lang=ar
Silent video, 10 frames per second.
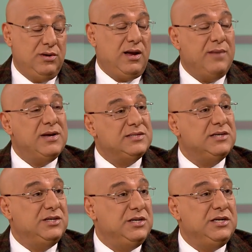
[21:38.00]

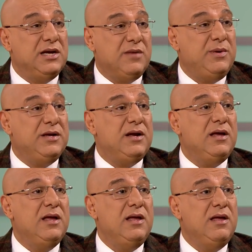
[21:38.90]
حماسه دينيه
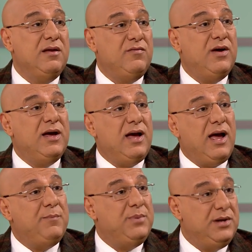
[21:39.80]
كبيره
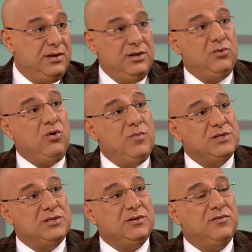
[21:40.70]
فحب يروح
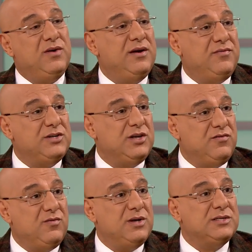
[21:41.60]
مصر
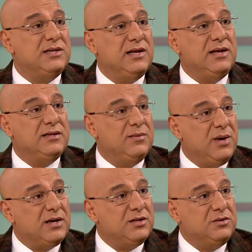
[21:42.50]
ففشل في مصر
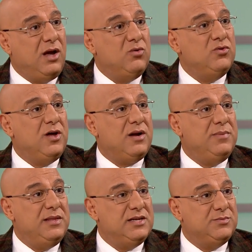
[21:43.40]
مرض الطاعون
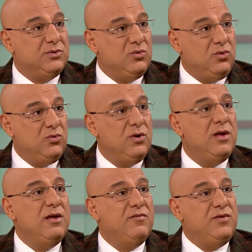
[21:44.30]
ضرب الناس بتوعه
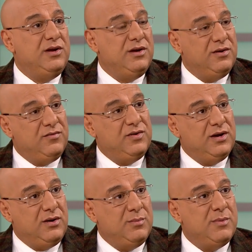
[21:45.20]
في
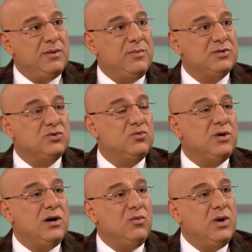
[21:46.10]
في امام
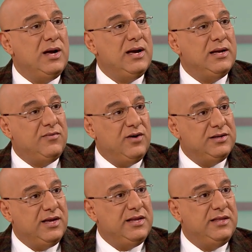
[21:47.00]
المنصوره
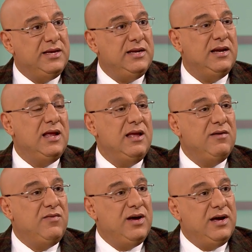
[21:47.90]
والفيضان النيل
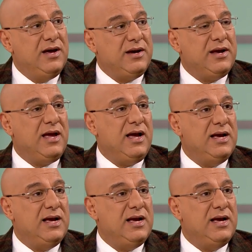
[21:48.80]
فرجع